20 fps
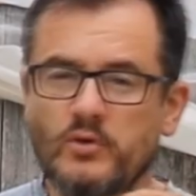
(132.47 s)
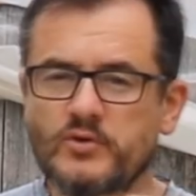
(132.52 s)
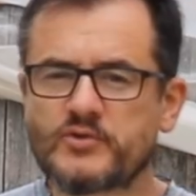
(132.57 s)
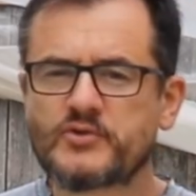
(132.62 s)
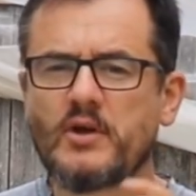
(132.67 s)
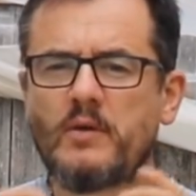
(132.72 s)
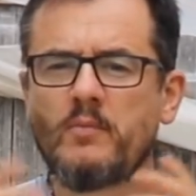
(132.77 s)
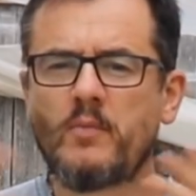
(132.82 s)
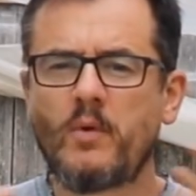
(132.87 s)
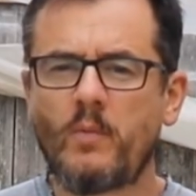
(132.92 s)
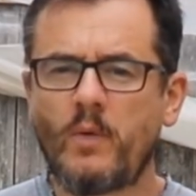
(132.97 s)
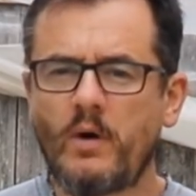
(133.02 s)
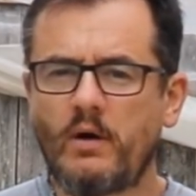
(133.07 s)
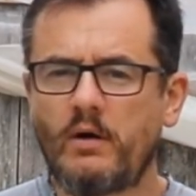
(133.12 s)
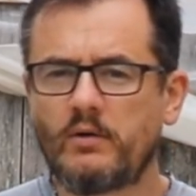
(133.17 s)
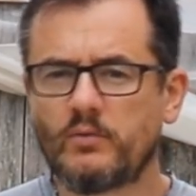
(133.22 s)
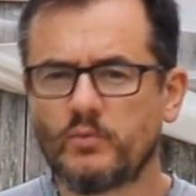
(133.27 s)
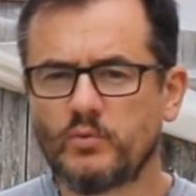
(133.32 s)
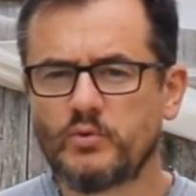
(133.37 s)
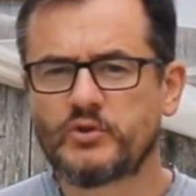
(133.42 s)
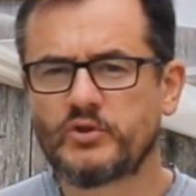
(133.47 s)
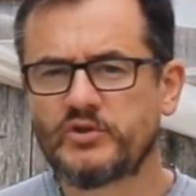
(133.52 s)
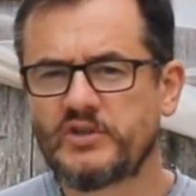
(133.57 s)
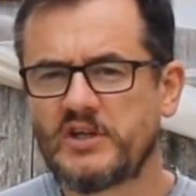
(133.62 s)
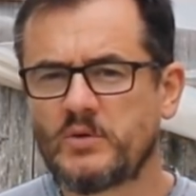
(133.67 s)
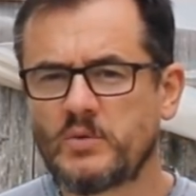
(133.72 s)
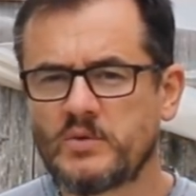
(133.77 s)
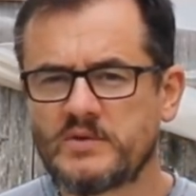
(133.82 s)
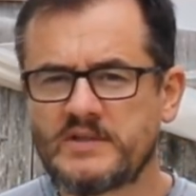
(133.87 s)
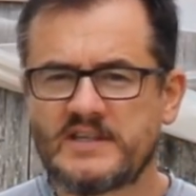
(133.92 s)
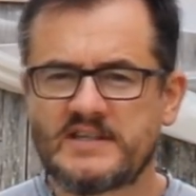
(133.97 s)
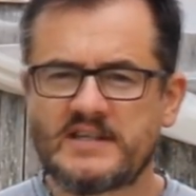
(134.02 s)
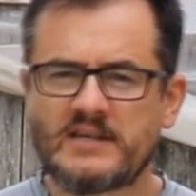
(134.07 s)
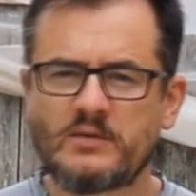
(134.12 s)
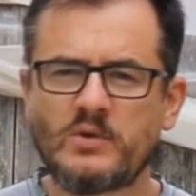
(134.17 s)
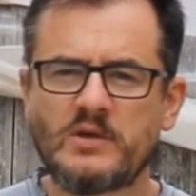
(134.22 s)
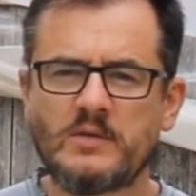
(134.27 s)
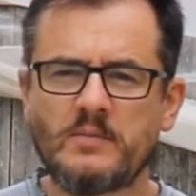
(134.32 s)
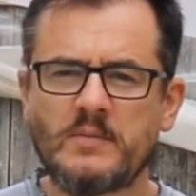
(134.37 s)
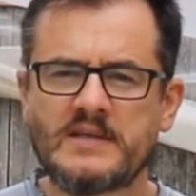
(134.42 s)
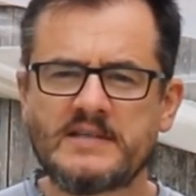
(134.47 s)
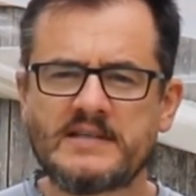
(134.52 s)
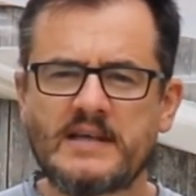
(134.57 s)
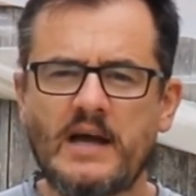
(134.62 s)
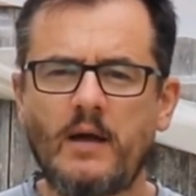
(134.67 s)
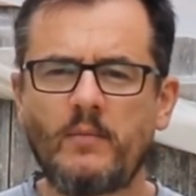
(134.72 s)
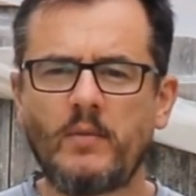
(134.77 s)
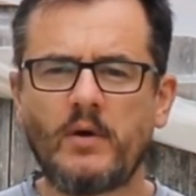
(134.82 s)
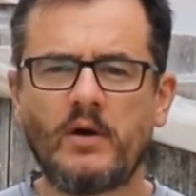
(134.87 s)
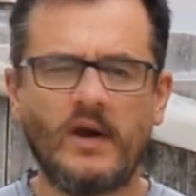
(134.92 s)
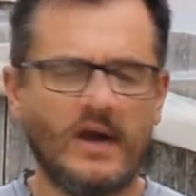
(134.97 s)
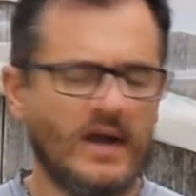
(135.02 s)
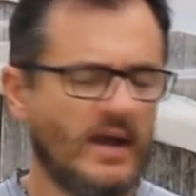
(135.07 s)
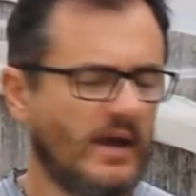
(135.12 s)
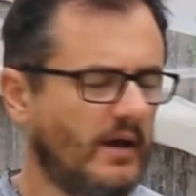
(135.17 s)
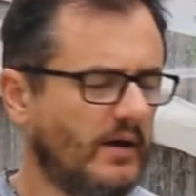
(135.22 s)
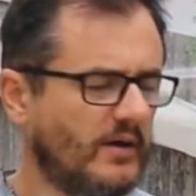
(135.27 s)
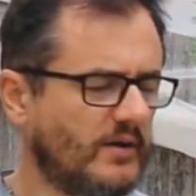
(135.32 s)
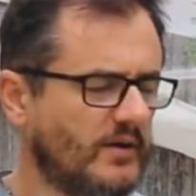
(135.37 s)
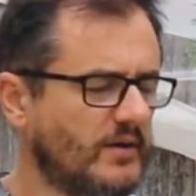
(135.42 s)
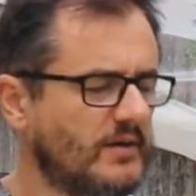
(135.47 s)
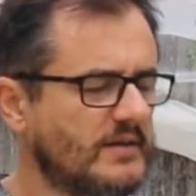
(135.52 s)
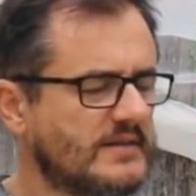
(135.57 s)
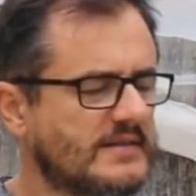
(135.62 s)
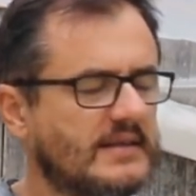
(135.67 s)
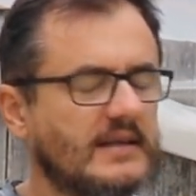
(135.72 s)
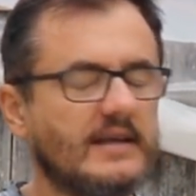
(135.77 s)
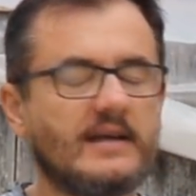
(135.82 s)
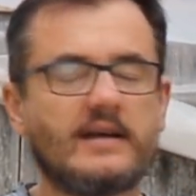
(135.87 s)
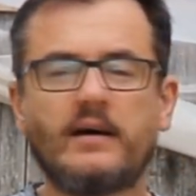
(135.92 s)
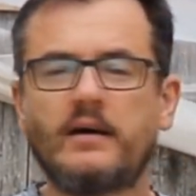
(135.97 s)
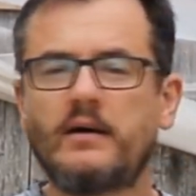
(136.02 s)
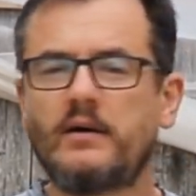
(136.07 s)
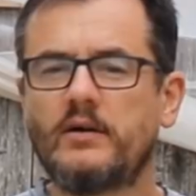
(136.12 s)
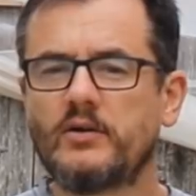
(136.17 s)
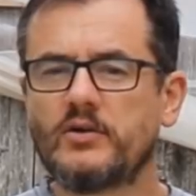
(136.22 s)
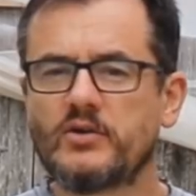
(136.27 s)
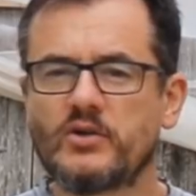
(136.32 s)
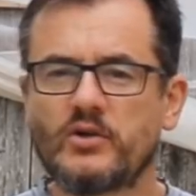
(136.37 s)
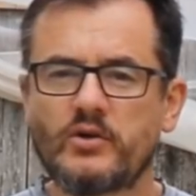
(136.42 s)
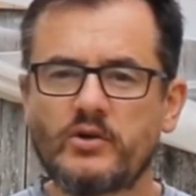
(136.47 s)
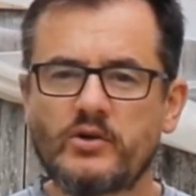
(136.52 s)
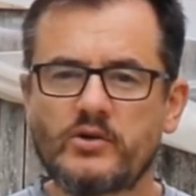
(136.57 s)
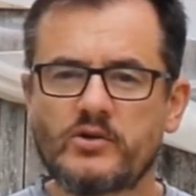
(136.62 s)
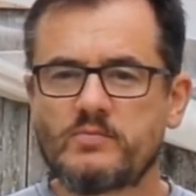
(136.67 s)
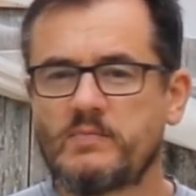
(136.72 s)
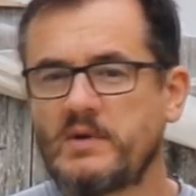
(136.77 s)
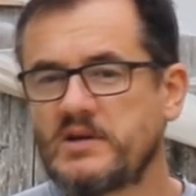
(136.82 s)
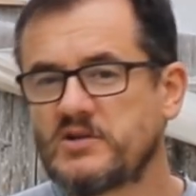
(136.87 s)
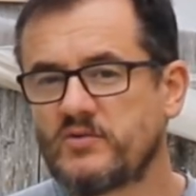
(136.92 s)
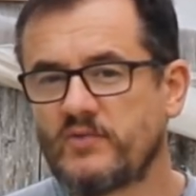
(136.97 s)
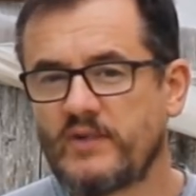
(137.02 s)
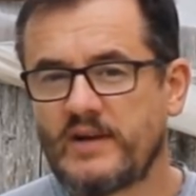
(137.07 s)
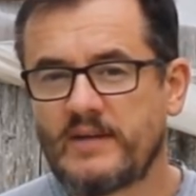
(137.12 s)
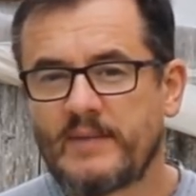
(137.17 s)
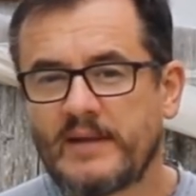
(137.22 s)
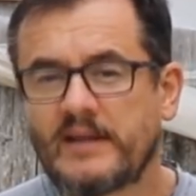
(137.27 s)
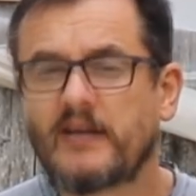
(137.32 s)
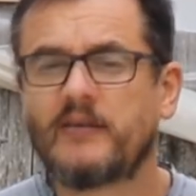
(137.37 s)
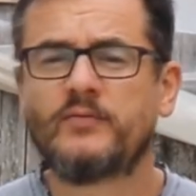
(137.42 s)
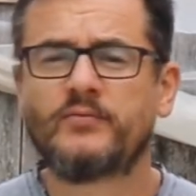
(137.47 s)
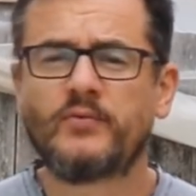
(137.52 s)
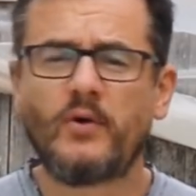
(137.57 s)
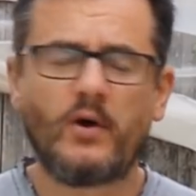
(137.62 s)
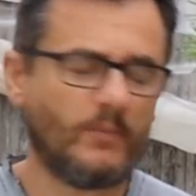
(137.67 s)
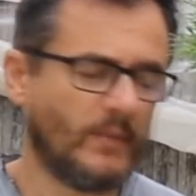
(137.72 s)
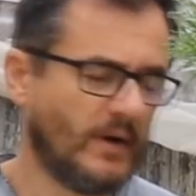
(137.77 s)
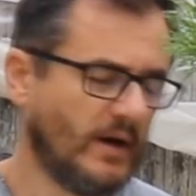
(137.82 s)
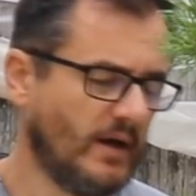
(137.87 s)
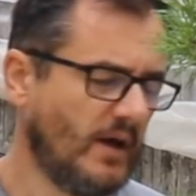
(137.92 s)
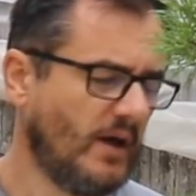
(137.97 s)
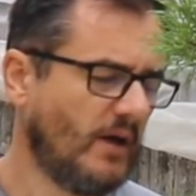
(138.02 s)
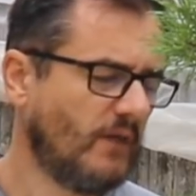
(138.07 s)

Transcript: Le seul moment où je désaiguille mes arbres, euh, c'est quand euh, je, vais les mettre en forme.